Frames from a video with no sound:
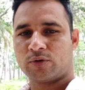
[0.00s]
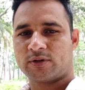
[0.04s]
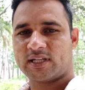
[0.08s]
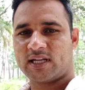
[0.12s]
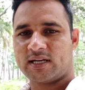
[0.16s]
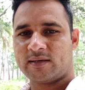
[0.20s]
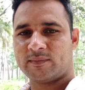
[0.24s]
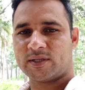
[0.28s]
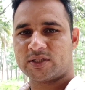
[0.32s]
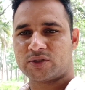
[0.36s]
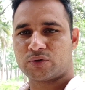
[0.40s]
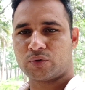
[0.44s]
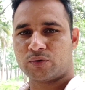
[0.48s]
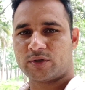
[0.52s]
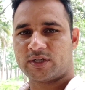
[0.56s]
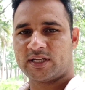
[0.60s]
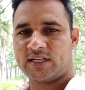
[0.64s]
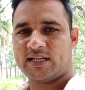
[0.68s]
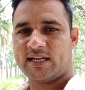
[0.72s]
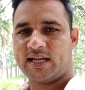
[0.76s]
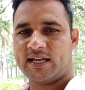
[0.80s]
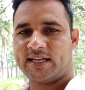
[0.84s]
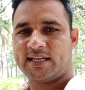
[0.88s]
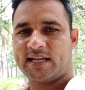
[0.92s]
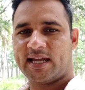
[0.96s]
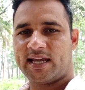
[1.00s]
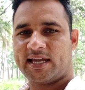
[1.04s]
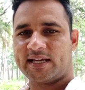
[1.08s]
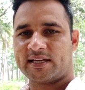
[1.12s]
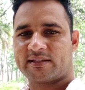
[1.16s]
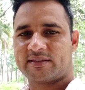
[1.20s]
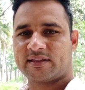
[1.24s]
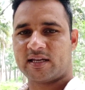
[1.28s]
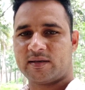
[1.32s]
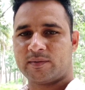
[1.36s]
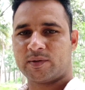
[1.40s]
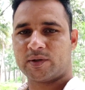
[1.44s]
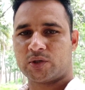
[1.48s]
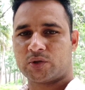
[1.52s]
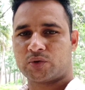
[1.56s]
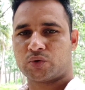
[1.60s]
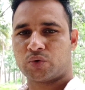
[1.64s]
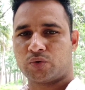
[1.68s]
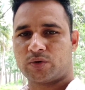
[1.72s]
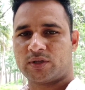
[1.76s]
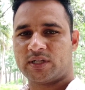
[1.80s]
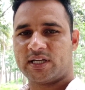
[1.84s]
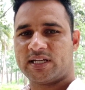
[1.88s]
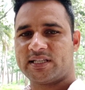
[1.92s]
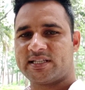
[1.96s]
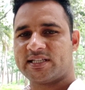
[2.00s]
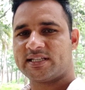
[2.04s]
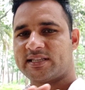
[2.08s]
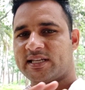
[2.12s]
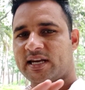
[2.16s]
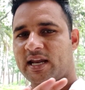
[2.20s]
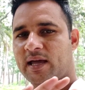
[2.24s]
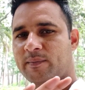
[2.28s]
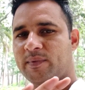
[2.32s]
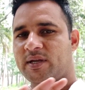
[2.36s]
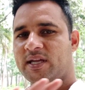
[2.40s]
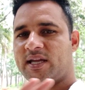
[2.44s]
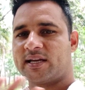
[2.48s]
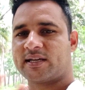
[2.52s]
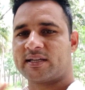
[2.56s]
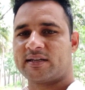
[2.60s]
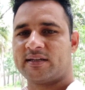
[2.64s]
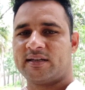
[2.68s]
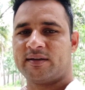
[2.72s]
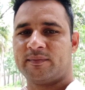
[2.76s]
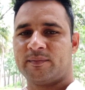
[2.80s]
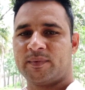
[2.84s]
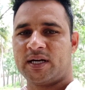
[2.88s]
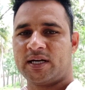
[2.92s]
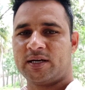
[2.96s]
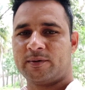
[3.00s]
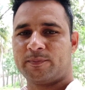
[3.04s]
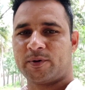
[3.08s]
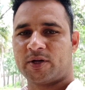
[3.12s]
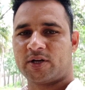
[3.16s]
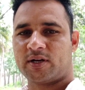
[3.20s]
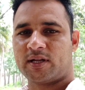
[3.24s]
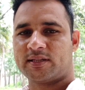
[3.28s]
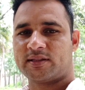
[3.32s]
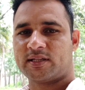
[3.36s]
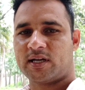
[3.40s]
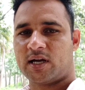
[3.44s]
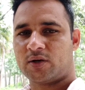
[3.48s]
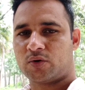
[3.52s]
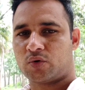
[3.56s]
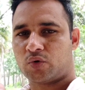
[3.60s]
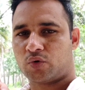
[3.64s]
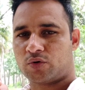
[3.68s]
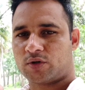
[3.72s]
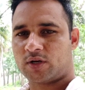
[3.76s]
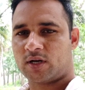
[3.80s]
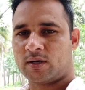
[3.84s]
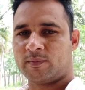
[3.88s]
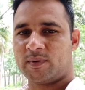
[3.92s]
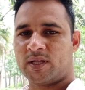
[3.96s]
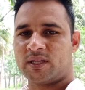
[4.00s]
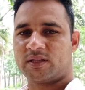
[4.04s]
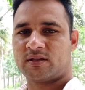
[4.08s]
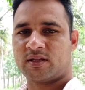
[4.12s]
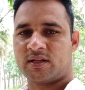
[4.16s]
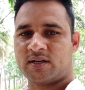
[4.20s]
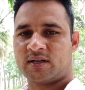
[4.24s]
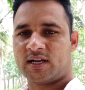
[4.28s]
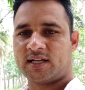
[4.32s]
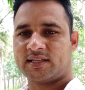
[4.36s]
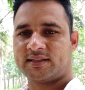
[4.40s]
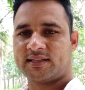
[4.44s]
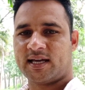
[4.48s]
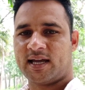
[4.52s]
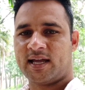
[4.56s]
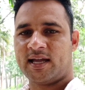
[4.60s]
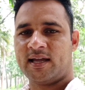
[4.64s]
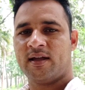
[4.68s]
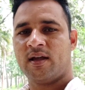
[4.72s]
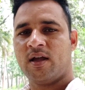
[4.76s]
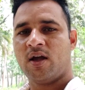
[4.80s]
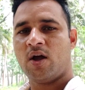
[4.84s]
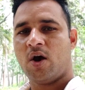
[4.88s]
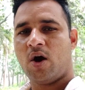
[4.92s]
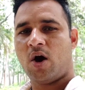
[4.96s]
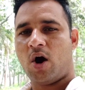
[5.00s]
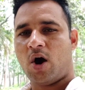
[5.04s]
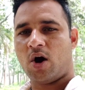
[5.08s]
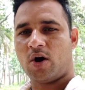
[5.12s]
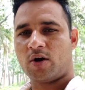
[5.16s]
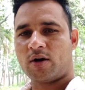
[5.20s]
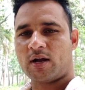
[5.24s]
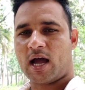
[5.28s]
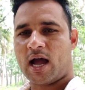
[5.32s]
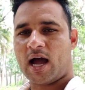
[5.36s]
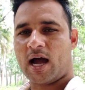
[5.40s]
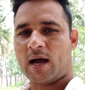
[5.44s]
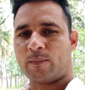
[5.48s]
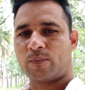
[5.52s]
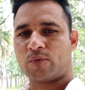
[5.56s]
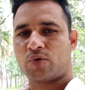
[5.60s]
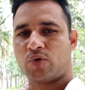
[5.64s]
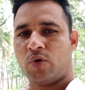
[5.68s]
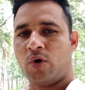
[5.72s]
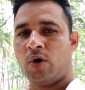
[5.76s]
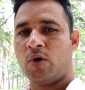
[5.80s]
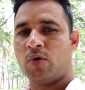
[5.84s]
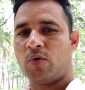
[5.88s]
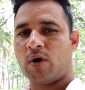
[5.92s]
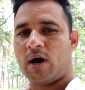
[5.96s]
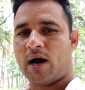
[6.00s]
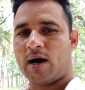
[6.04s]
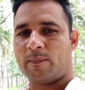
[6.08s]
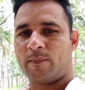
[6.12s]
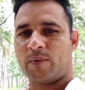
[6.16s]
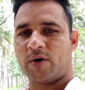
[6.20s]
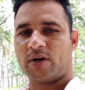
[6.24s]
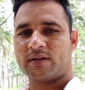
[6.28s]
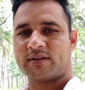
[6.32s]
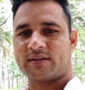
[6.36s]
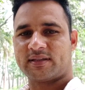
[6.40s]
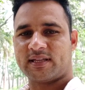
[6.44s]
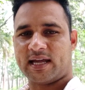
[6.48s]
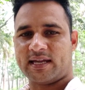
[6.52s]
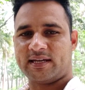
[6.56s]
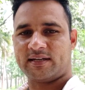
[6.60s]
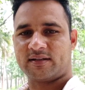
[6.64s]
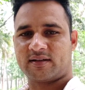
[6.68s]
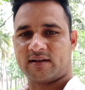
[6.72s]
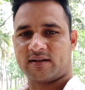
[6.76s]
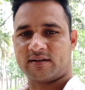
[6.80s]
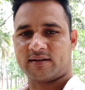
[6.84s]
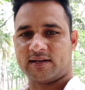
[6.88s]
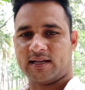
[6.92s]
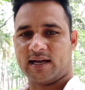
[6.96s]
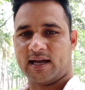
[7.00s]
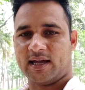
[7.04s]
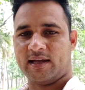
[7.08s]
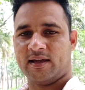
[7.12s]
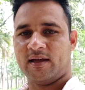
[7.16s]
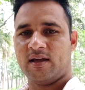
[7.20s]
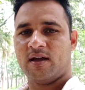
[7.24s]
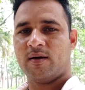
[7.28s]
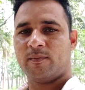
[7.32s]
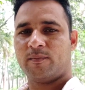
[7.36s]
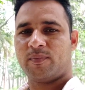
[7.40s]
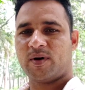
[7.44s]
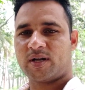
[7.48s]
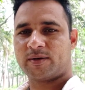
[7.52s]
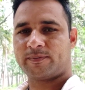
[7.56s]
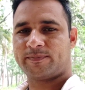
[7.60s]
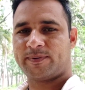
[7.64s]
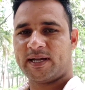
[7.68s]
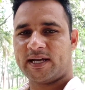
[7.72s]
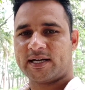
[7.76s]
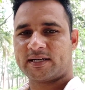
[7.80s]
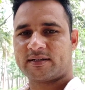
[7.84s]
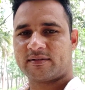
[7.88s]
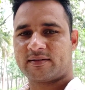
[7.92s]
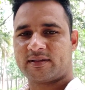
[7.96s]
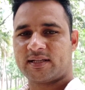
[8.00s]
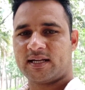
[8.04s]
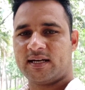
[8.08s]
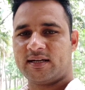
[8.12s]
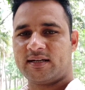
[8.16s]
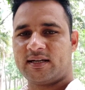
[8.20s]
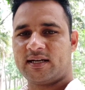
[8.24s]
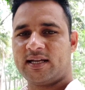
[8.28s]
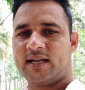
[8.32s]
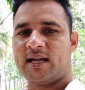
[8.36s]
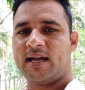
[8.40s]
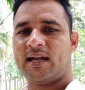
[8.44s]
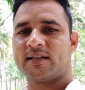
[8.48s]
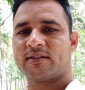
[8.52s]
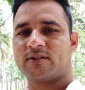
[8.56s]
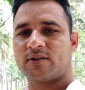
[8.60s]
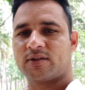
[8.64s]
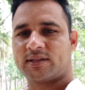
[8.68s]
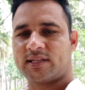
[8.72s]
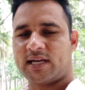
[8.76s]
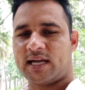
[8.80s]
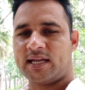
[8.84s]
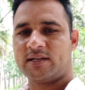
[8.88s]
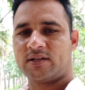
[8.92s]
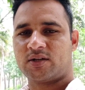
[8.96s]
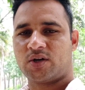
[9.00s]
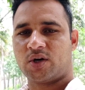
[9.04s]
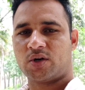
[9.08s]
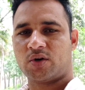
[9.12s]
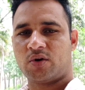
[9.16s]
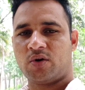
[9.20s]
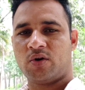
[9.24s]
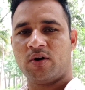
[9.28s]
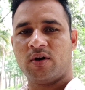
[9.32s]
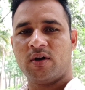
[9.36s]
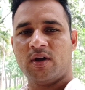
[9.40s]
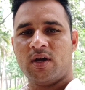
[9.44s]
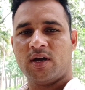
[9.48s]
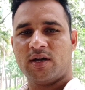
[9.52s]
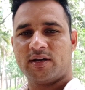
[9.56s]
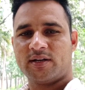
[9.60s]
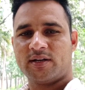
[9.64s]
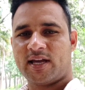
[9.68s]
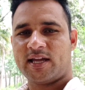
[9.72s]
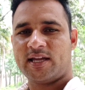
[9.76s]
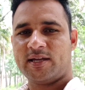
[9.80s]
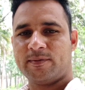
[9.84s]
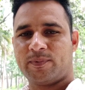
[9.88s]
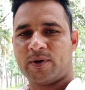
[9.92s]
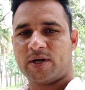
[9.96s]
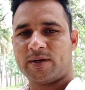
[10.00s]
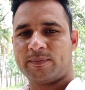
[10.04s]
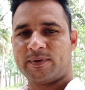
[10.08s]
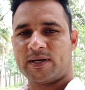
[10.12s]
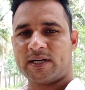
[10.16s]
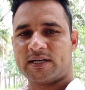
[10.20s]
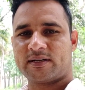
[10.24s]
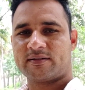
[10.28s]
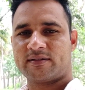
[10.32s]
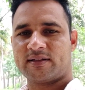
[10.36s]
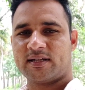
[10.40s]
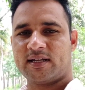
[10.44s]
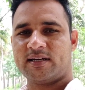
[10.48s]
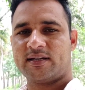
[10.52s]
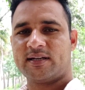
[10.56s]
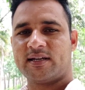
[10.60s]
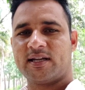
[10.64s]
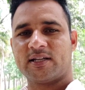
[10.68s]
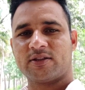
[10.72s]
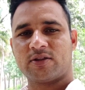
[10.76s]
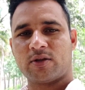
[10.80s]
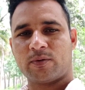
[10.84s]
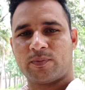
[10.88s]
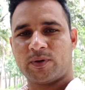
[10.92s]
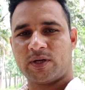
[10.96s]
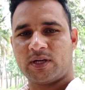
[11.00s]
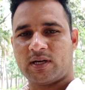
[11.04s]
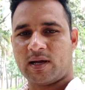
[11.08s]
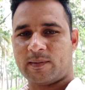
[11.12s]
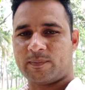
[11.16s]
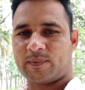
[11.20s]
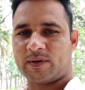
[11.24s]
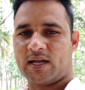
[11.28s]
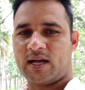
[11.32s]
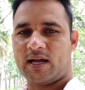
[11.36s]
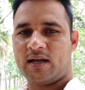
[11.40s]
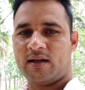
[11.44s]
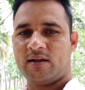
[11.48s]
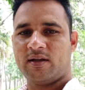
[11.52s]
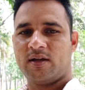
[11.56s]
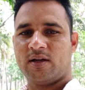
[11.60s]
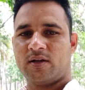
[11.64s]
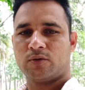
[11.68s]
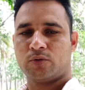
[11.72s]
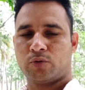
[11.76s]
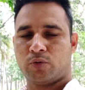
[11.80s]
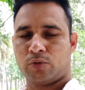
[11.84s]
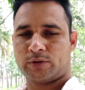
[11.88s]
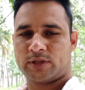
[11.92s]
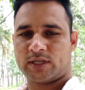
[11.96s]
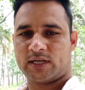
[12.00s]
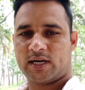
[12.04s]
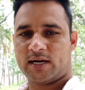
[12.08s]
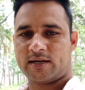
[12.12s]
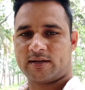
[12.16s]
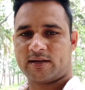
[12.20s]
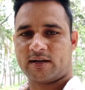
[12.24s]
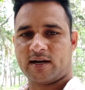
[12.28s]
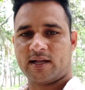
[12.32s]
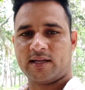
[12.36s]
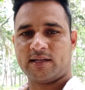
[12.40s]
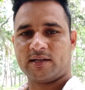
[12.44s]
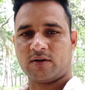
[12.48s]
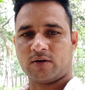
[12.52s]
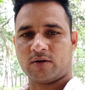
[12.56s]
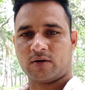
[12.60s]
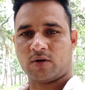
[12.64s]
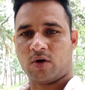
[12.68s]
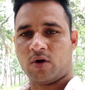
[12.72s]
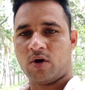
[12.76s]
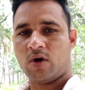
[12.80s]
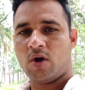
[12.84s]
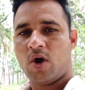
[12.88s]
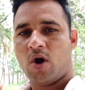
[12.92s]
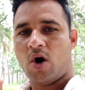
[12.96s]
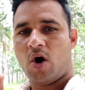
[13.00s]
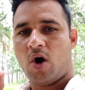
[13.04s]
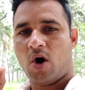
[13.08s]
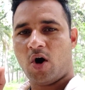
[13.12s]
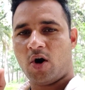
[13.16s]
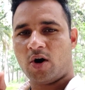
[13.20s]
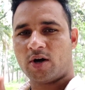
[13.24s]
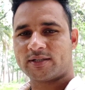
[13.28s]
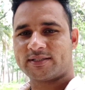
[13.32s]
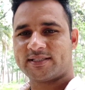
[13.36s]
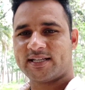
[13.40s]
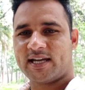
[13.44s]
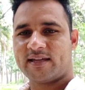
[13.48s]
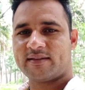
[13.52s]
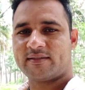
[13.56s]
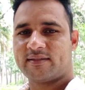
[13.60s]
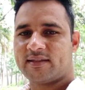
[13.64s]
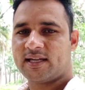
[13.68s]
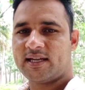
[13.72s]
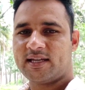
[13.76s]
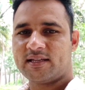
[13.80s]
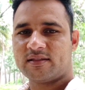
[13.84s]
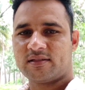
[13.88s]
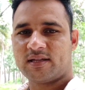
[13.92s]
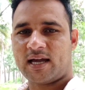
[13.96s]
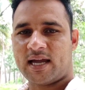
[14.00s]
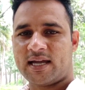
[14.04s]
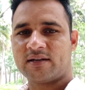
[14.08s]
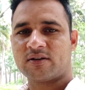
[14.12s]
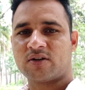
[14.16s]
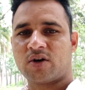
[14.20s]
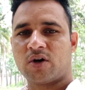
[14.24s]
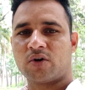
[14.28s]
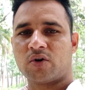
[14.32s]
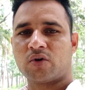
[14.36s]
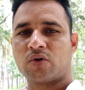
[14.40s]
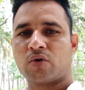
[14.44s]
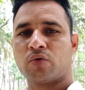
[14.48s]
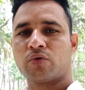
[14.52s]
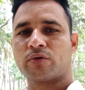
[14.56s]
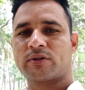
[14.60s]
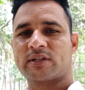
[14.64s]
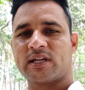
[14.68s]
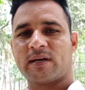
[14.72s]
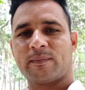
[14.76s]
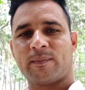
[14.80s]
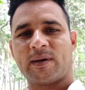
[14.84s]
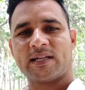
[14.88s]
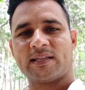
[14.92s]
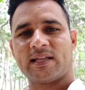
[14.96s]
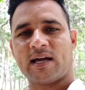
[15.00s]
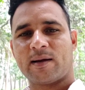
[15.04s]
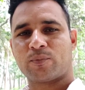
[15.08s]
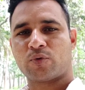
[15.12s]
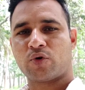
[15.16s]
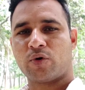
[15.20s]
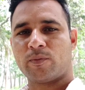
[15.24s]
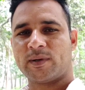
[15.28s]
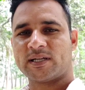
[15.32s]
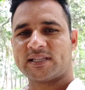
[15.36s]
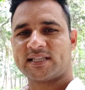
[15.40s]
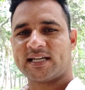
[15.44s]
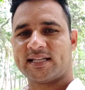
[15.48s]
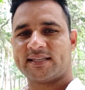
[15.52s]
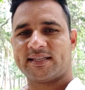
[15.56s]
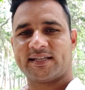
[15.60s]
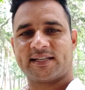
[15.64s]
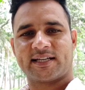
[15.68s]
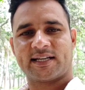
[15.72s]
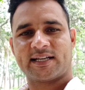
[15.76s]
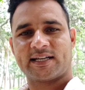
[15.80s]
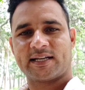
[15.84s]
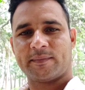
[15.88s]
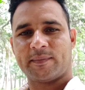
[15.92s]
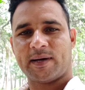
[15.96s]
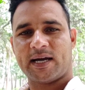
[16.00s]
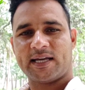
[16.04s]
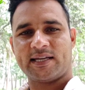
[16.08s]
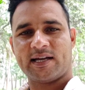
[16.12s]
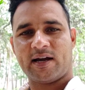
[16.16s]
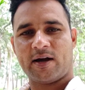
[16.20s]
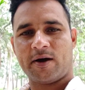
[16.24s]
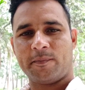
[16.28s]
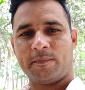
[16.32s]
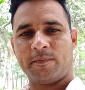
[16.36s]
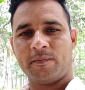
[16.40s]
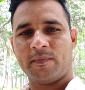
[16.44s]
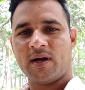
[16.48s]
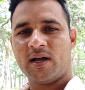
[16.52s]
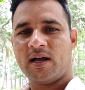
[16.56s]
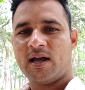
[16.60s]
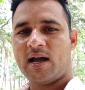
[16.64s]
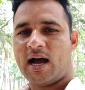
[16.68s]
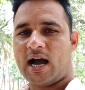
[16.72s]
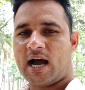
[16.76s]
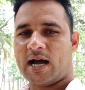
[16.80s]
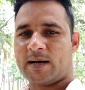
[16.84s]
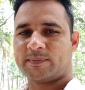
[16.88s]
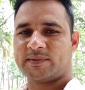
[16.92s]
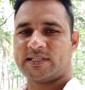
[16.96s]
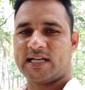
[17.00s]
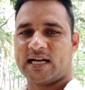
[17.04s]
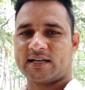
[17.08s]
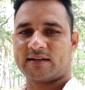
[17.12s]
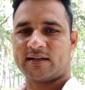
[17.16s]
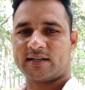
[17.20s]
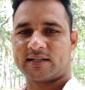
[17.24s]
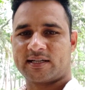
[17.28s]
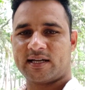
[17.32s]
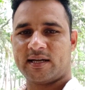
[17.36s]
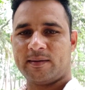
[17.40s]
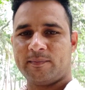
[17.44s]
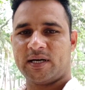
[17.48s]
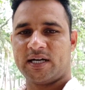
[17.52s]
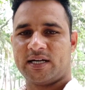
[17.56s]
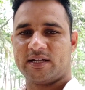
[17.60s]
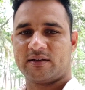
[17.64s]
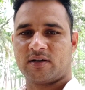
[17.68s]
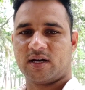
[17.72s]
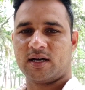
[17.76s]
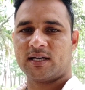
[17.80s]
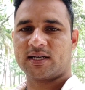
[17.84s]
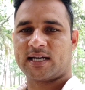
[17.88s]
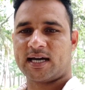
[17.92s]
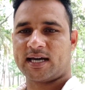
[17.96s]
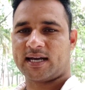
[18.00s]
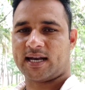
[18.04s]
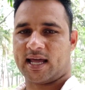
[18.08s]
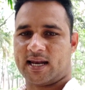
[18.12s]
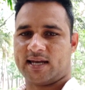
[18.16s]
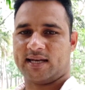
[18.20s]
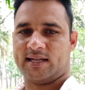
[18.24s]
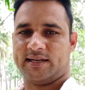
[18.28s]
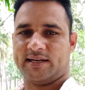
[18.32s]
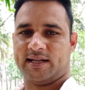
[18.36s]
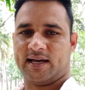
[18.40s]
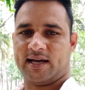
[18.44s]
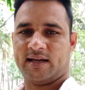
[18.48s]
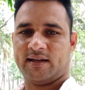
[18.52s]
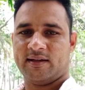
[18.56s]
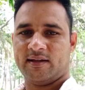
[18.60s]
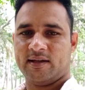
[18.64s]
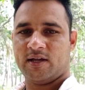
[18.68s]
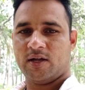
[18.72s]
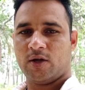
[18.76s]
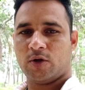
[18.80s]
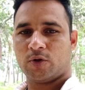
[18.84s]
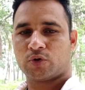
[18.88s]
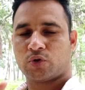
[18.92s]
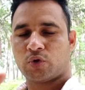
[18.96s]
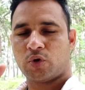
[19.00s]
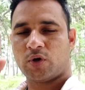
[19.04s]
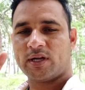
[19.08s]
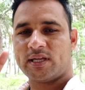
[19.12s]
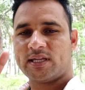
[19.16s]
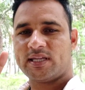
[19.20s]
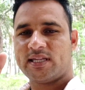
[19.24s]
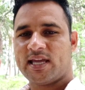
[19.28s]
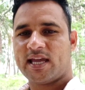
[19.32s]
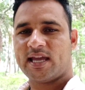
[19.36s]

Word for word: दो साल में छुट्टी है या एक साल में छुट्टी है जितना भी एग्रीमेंट पर रहता है टोटल मेंशन रहता है और आपको वहां पर साइन करना है परफेक्ट सैलरी है तो साइन करो नहीं परफेक्ट सैलरी है तो फिर अपना दूसरा ट्राई करो और जैसे ही साइन करोगे उसके बाद आपको बता देंगे कि भाई आप आप जा करके मेडिकल करा लेना तो